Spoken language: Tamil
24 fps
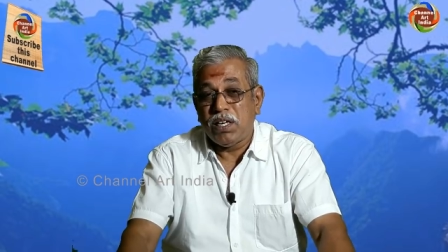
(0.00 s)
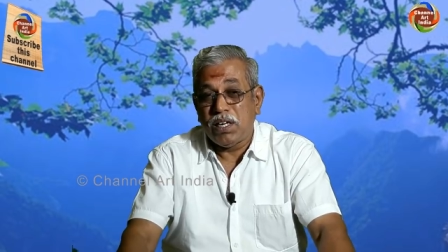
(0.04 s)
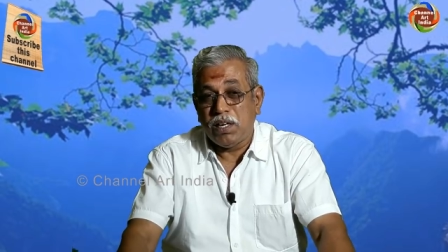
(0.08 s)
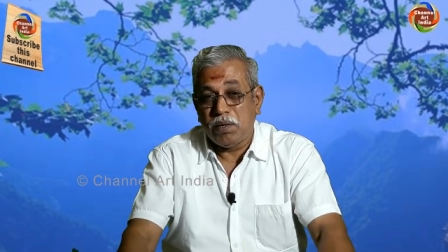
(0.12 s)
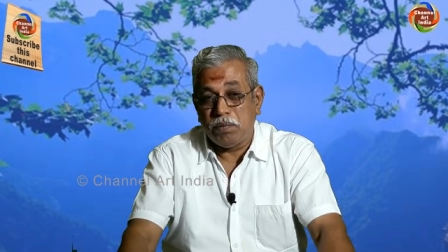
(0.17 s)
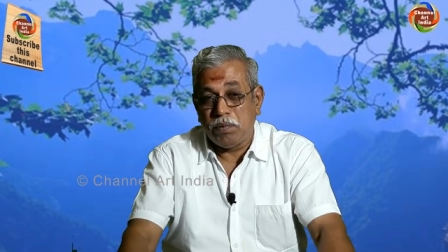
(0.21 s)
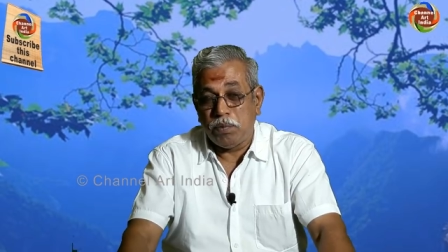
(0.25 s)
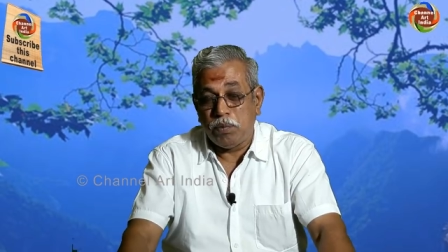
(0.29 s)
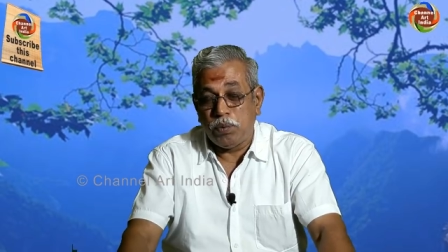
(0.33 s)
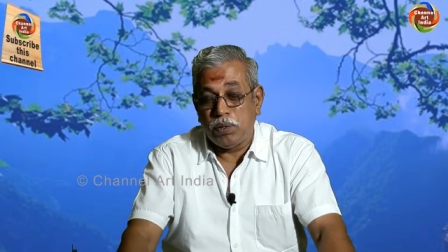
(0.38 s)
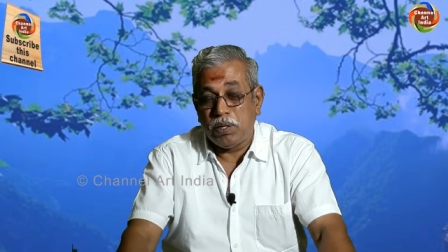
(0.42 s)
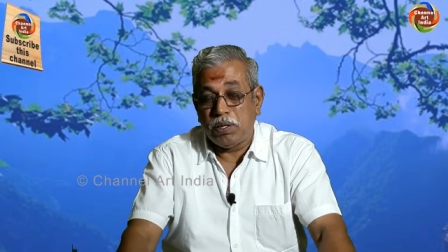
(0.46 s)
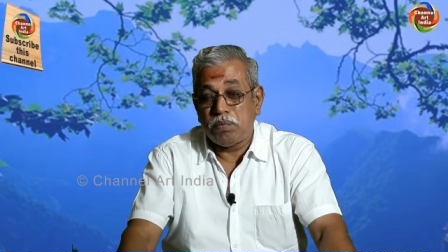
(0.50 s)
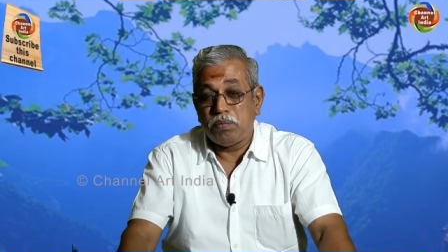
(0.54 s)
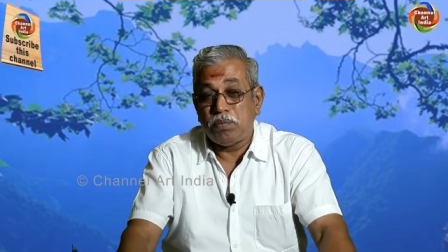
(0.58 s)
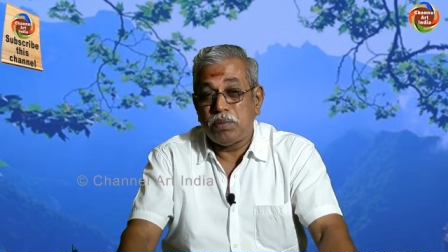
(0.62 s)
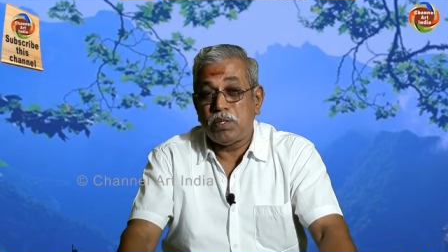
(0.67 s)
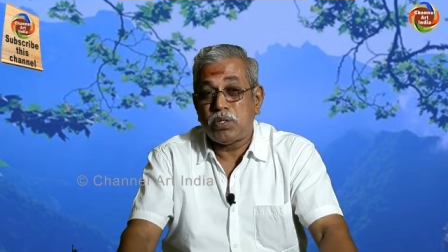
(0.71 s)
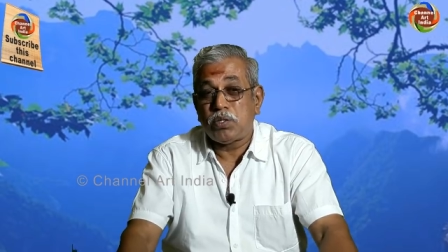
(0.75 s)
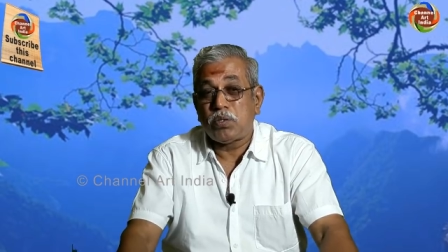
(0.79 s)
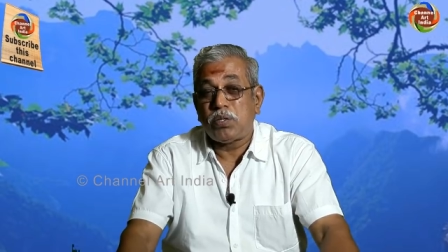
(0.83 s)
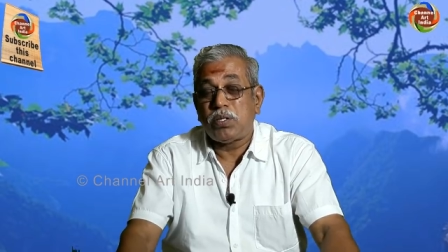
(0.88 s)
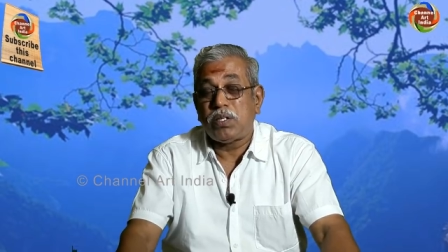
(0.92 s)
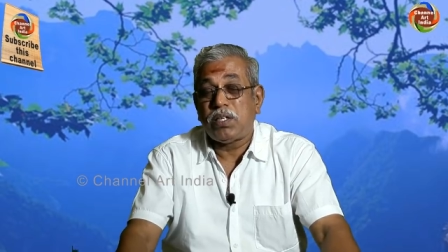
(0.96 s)
நம்ம
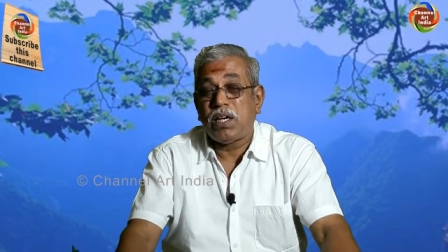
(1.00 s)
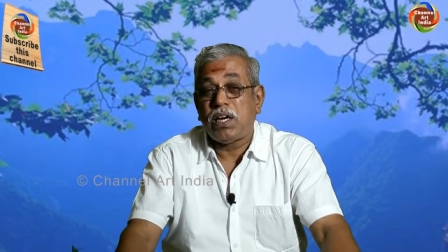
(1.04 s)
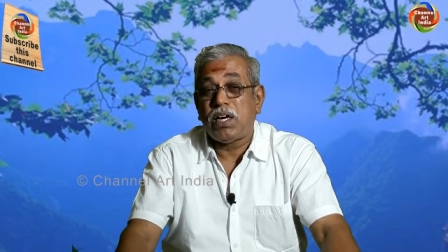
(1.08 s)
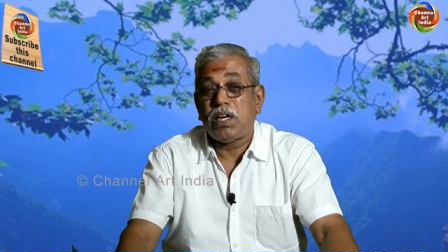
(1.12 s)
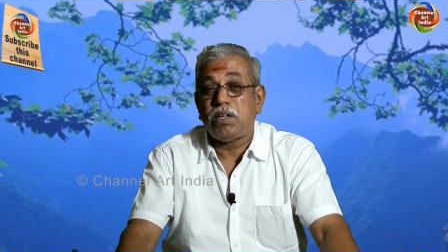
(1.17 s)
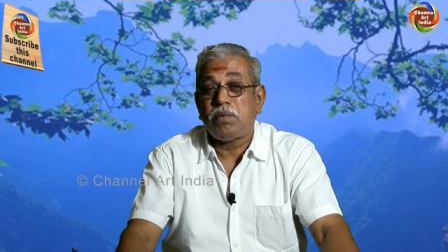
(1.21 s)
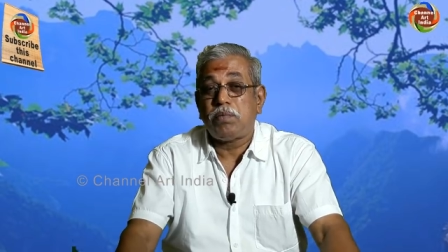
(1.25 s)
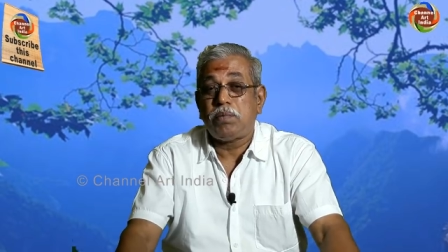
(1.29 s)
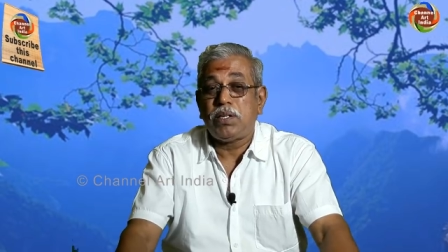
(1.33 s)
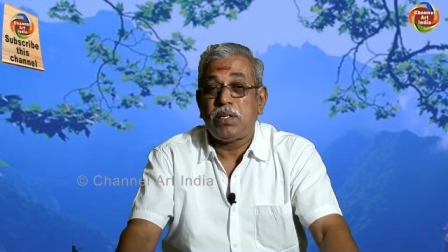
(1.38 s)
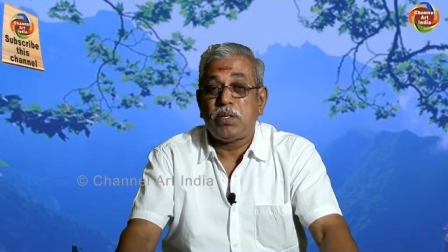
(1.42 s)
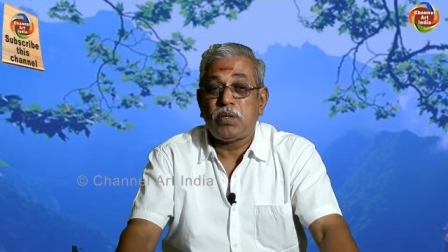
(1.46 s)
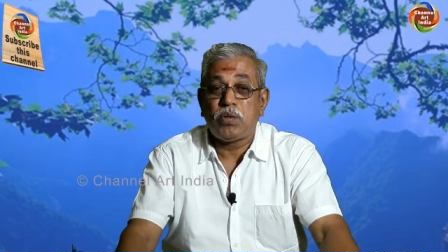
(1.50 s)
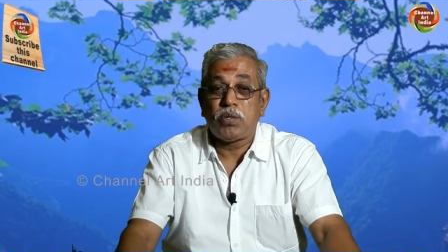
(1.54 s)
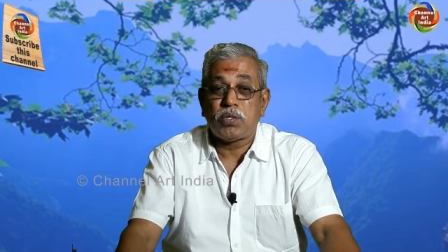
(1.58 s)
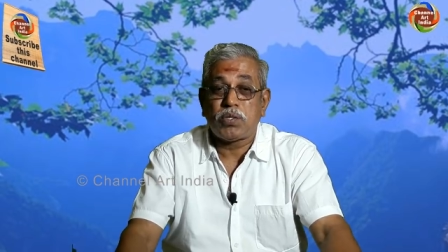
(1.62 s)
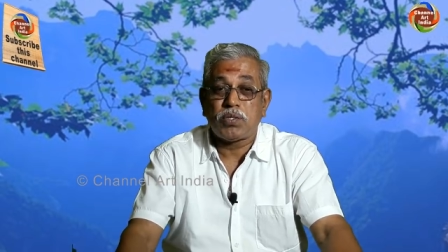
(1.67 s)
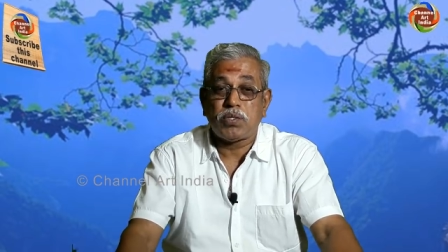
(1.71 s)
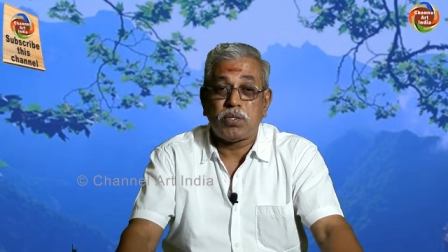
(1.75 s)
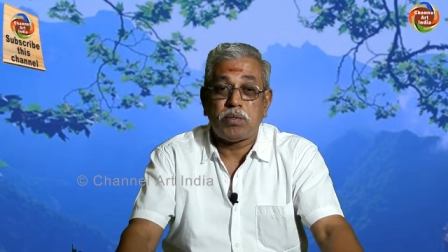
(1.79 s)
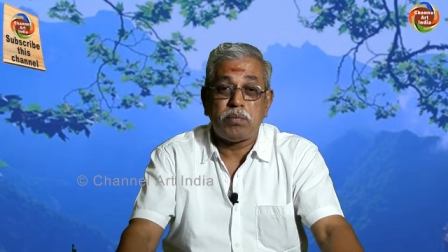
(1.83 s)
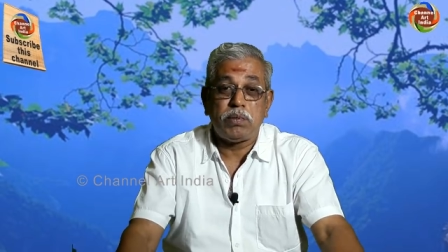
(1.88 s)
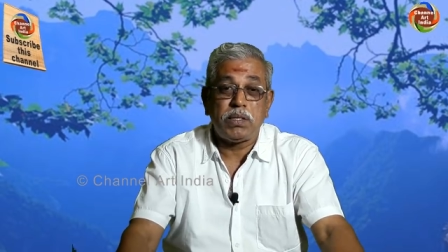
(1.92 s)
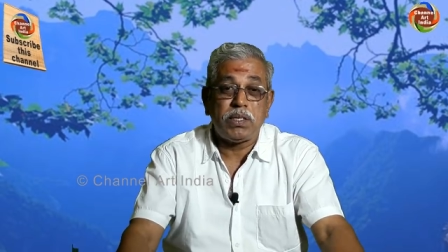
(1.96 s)
உடம்புன்னு சொல்லிட்டு அன்னமய
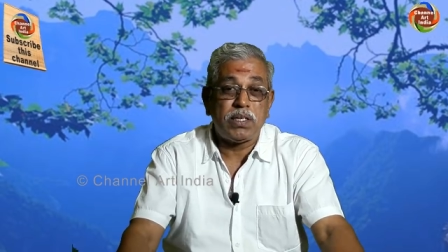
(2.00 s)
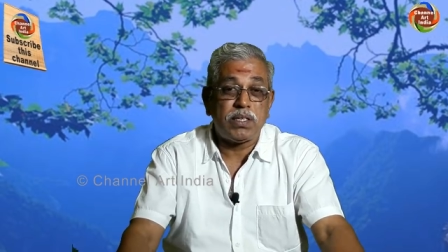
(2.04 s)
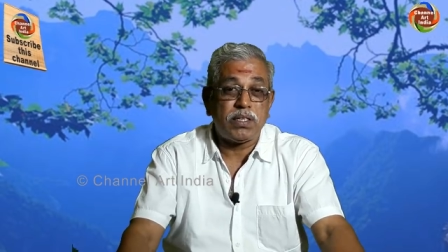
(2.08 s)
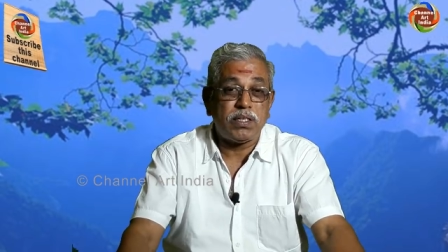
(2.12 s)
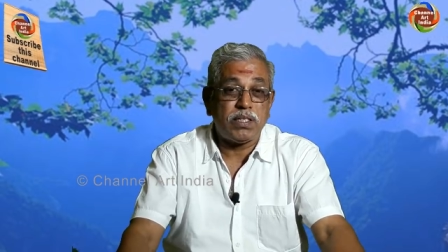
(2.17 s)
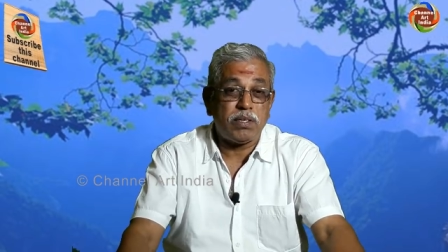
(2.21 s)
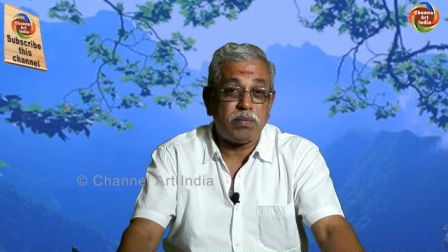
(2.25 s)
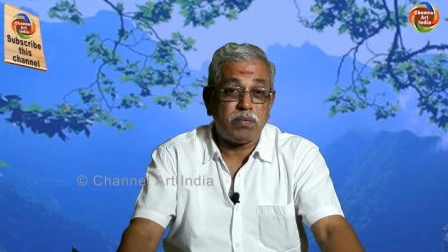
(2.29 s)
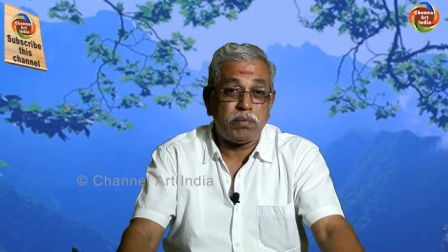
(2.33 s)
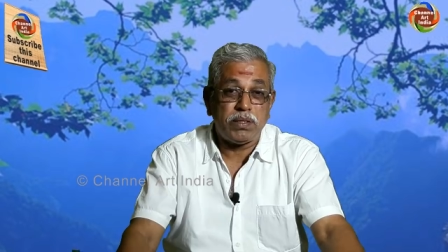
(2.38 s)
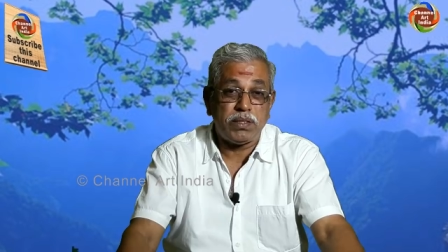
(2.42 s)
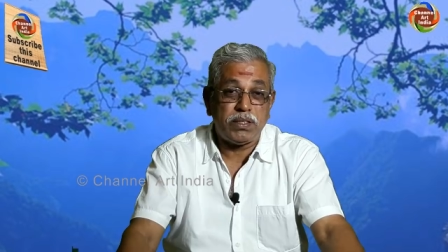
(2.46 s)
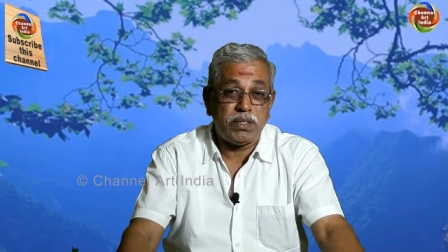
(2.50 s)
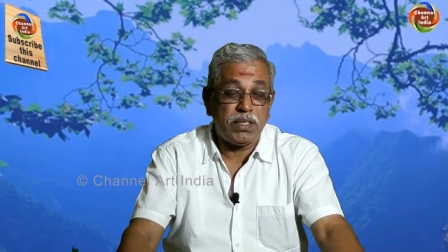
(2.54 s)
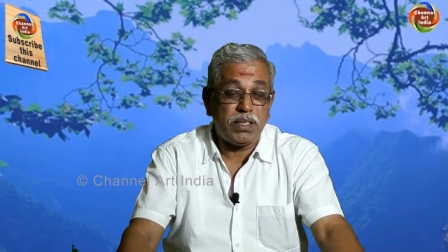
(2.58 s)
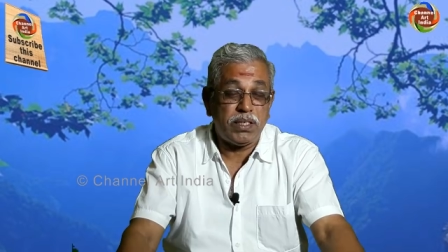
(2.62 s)
கோஷம் அப்படிங்கிறது நமக்கு